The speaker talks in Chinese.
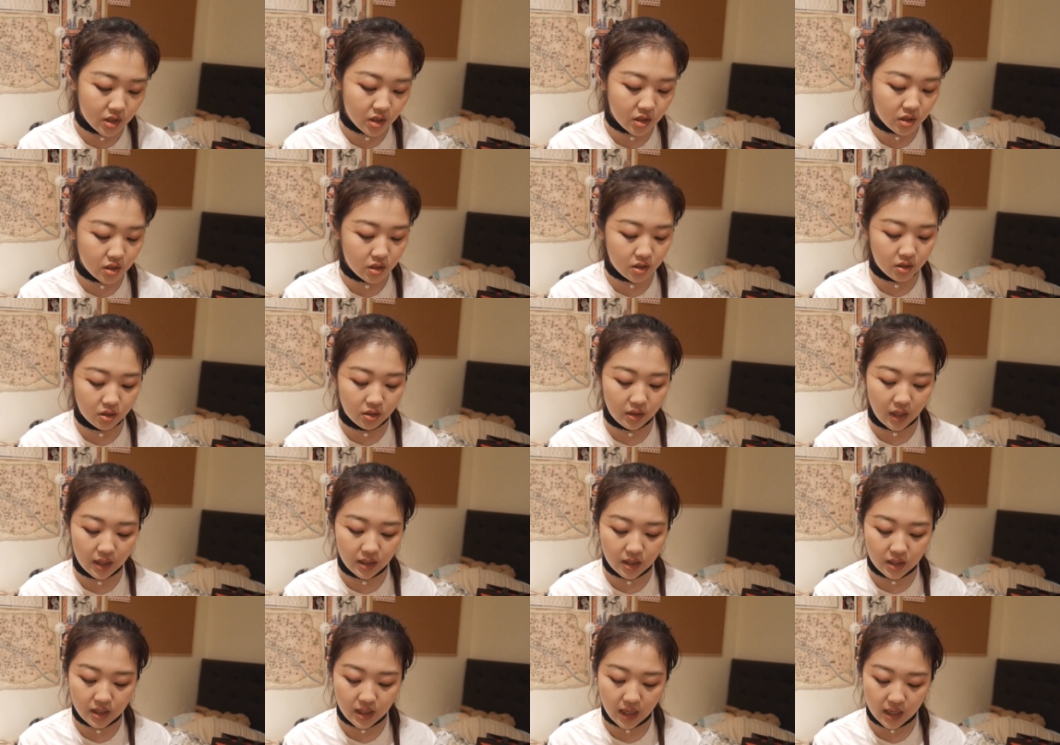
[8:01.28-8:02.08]
但是
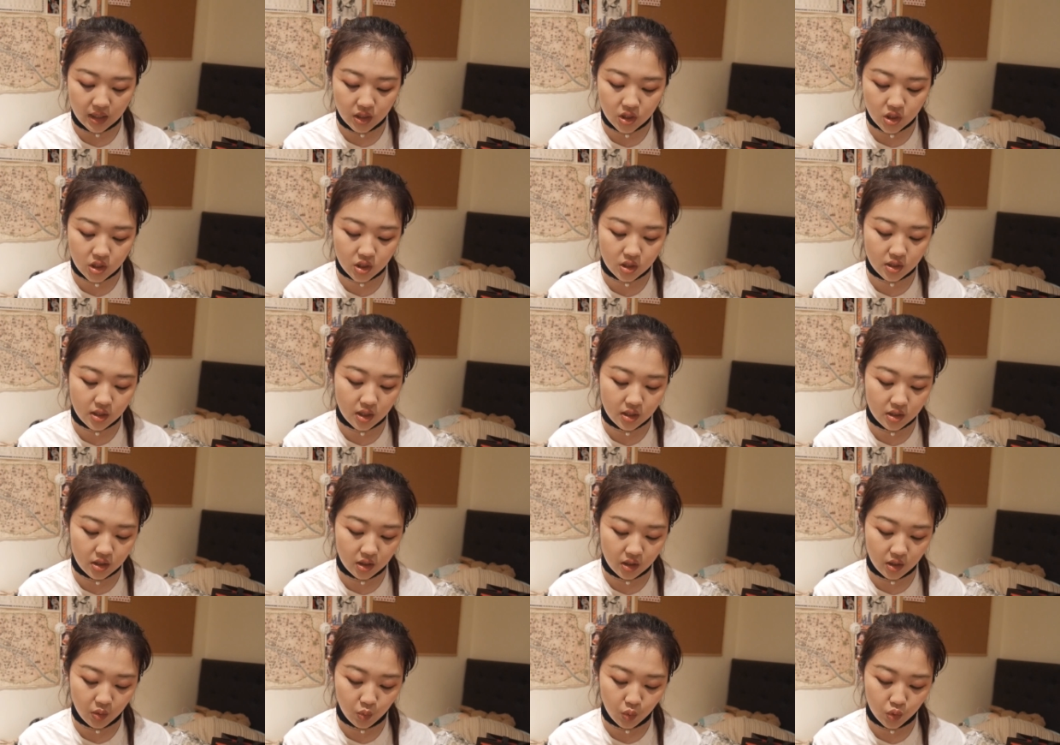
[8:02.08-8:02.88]
它的颜值
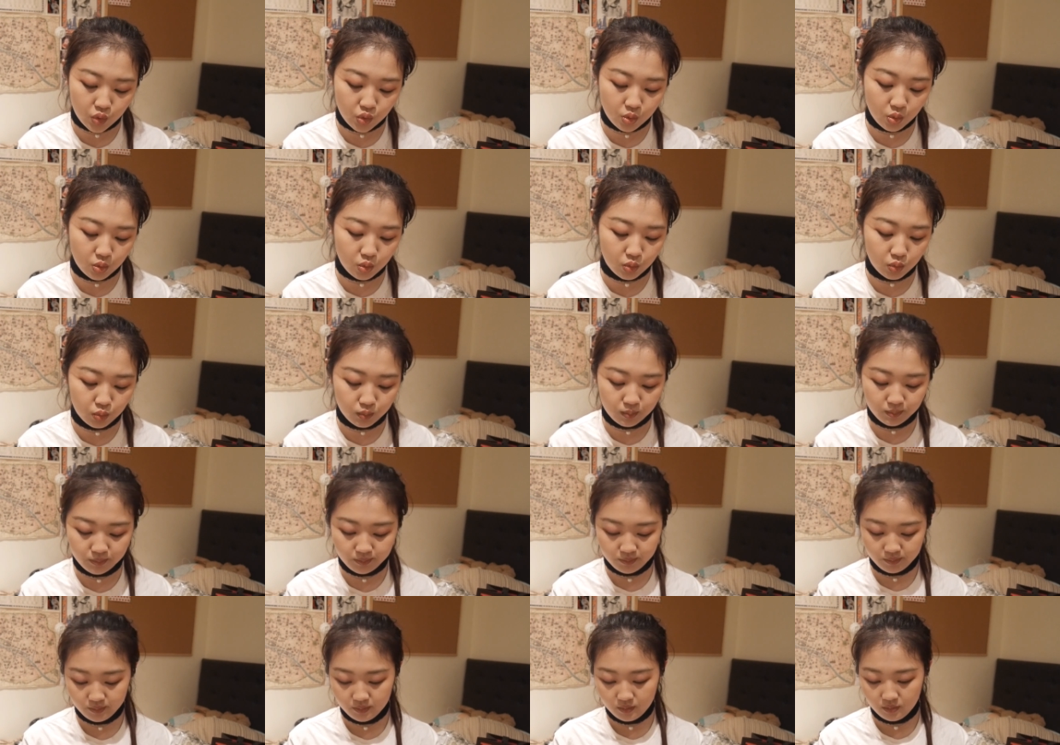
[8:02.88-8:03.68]
在这里，我就
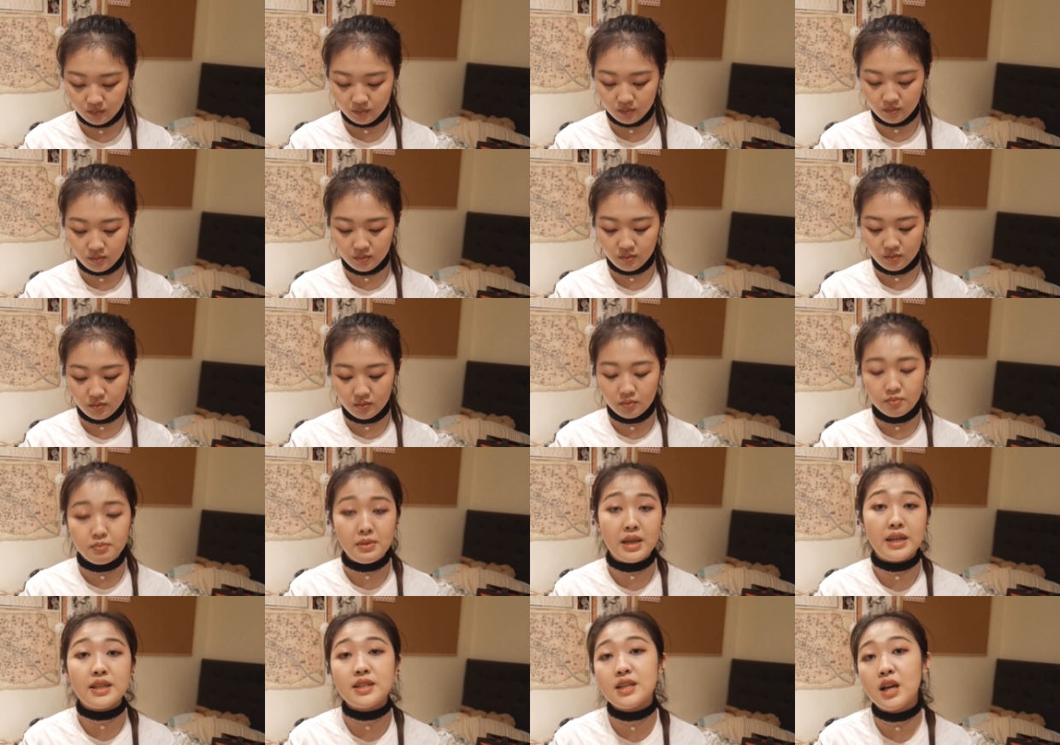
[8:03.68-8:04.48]

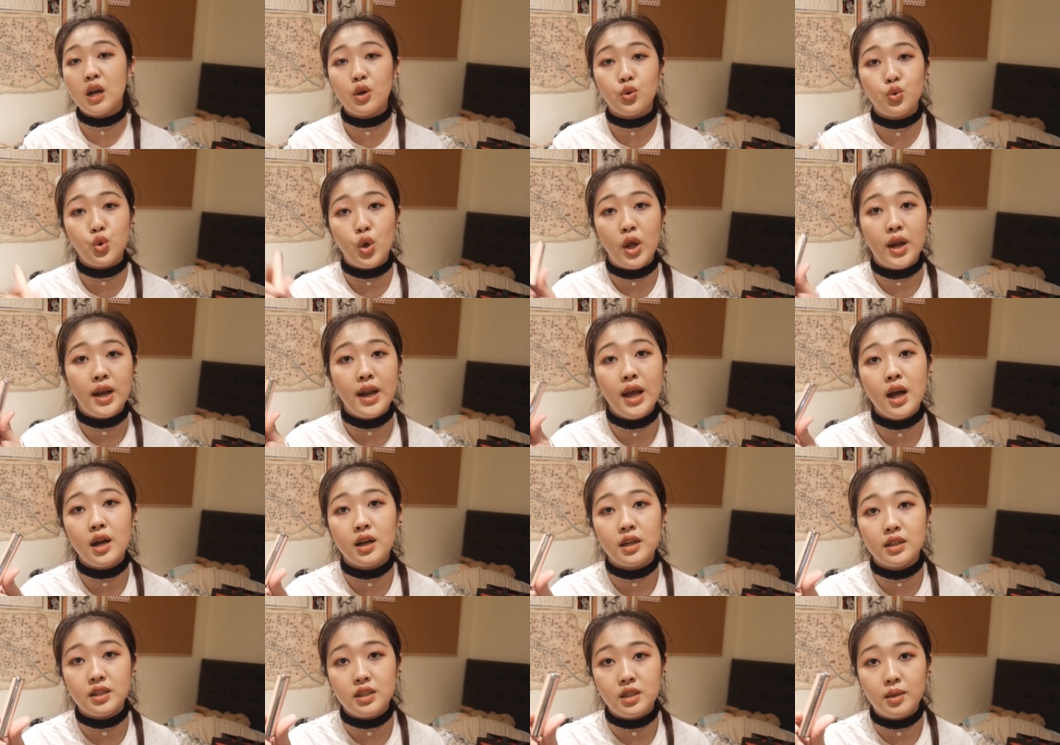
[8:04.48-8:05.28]
勉强原
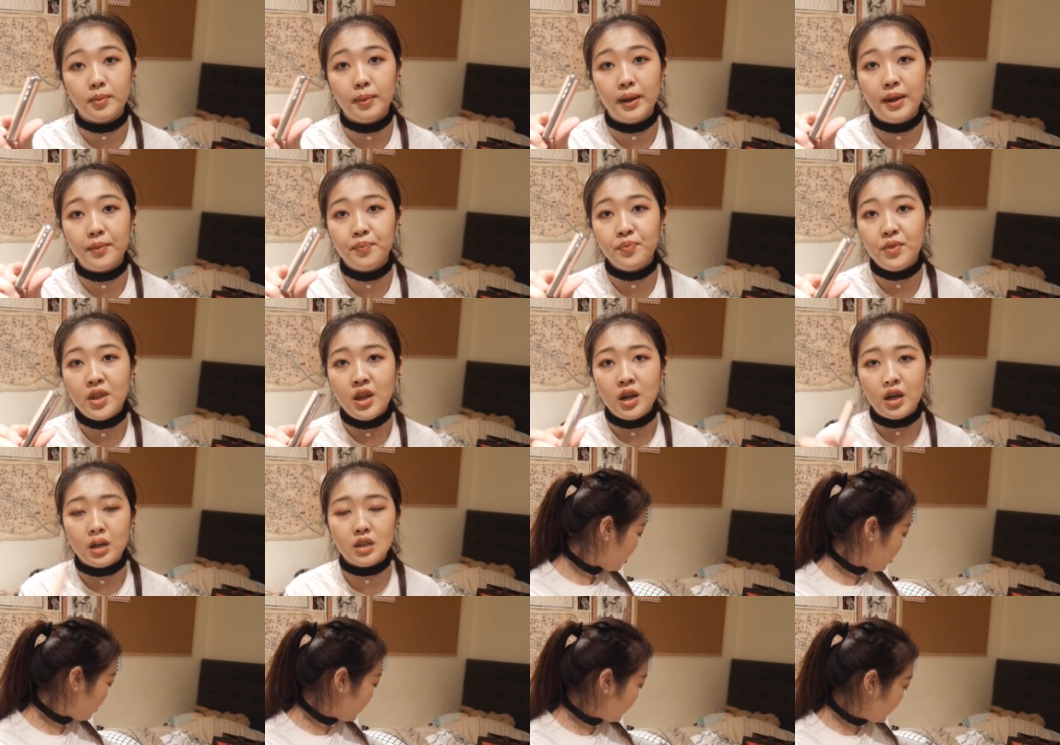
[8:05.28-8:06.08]
谅了你吧。
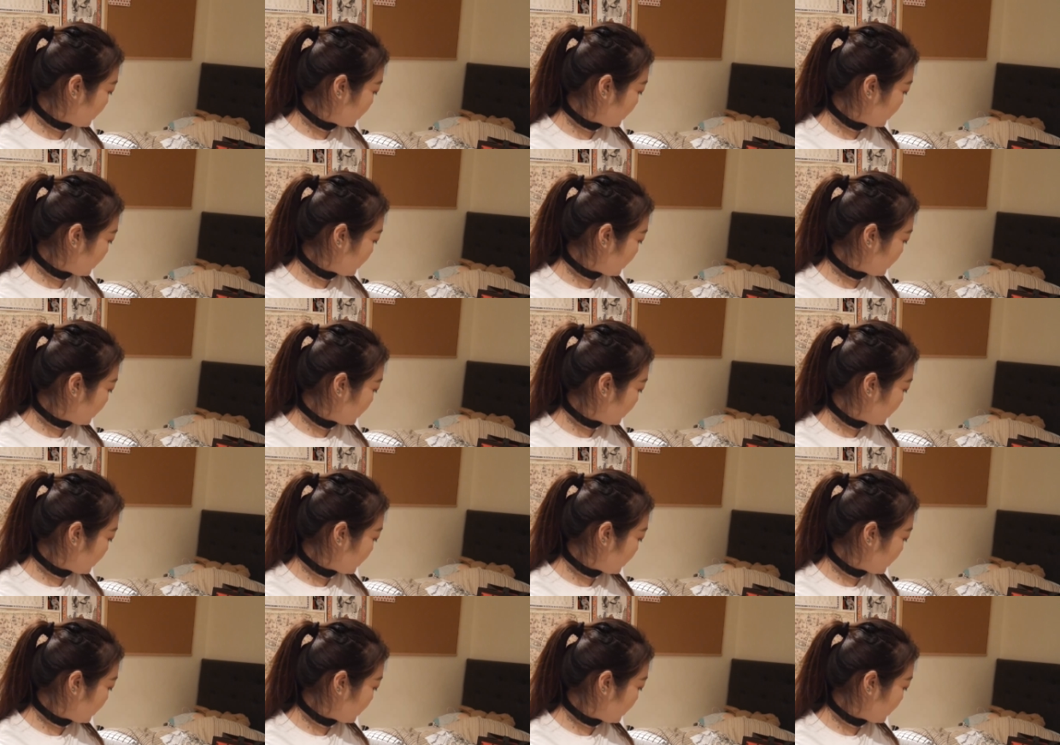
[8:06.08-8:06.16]
那